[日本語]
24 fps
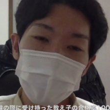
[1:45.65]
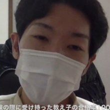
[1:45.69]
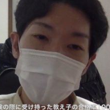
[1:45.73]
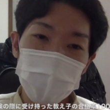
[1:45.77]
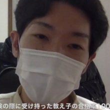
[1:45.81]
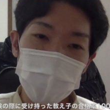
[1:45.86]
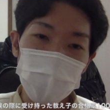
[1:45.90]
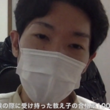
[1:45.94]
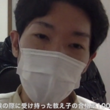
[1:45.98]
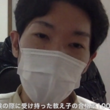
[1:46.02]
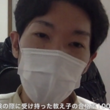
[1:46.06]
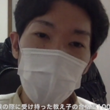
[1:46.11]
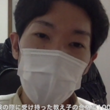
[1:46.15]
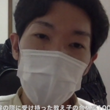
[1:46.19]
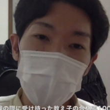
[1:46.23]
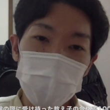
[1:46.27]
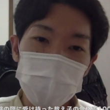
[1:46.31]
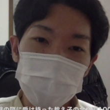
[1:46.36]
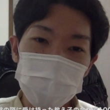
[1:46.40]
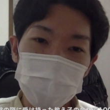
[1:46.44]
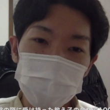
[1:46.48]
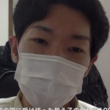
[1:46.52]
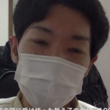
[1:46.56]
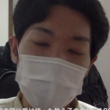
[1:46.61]
あの合
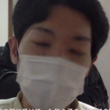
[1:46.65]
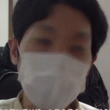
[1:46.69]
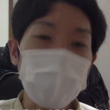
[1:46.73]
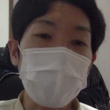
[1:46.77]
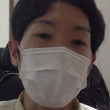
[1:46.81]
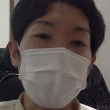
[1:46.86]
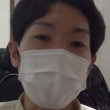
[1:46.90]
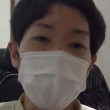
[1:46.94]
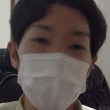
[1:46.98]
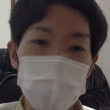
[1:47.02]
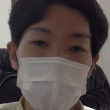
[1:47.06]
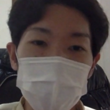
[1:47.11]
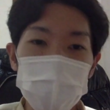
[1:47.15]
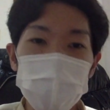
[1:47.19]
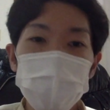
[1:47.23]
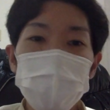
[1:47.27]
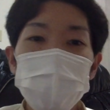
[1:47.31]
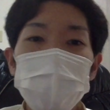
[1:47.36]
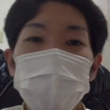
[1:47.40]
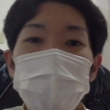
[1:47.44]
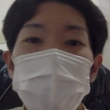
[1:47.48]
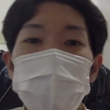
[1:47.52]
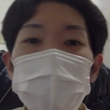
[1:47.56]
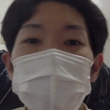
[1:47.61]
格ならないんで、
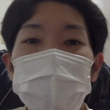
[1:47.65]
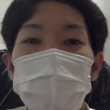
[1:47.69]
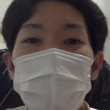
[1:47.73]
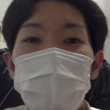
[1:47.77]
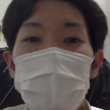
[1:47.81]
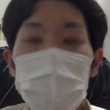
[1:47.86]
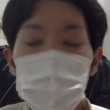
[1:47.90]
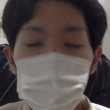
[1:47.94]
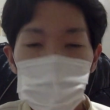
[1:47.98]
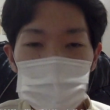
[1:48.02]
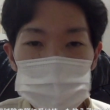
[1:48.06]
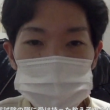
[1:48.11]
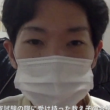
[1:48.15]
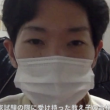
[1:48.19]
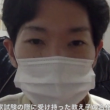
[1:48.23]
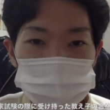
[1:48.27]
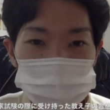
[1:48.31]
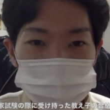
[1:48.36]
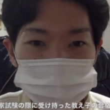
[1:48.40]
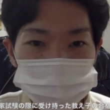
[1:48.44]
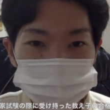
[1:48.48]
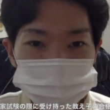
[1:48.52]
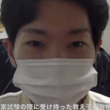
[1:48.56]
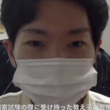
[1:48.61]
それ
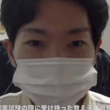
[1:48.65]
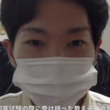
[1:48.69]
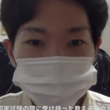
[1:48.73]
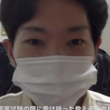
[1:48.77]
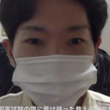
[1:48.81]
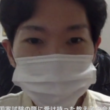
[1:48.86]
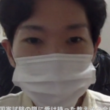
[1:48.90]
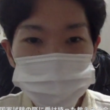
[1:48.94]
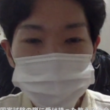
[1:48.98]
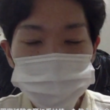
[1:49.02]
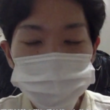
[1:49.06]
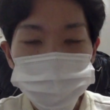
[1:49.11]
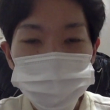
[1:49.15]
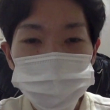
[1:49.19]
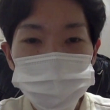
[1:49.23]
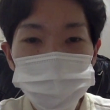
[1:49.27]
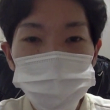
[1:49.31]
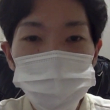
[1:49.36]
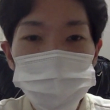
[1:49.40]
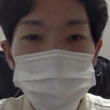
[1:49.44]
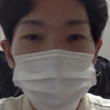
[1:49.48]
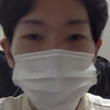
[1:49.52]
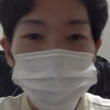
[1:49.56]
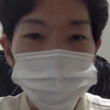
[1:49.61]
は逆転
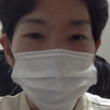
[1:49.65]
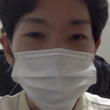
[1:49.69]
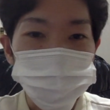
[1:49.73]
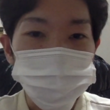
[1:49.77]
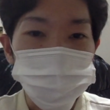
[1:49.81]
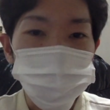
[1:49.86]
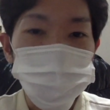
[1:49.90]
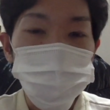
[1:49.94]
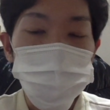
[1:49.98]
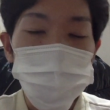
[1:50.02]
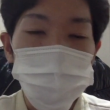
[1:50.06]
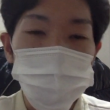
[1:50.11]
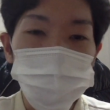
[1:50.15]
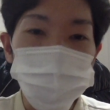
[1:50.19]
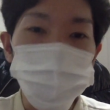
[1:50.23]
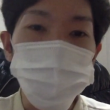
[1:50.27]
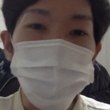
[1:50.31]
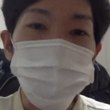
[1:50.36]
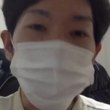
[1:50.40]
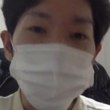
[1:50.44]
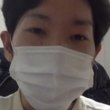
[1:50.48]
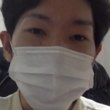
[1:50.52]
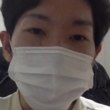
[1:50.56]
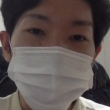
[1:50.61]
合格の方法で
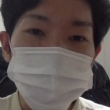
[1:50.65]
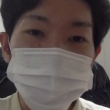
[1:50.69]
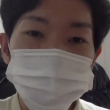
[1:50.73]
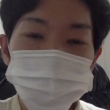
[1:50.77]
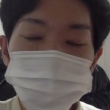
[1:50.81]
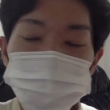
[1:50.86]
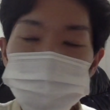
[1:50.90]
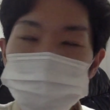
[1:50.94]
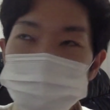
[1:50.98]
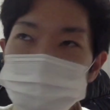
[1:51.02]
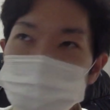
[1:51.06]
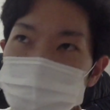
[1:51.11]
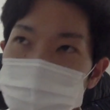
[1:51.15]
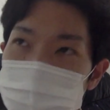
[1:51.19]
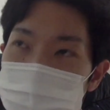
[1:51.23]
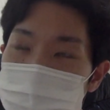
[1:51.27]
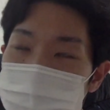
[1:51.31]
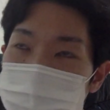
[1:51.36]
はない。むしろ、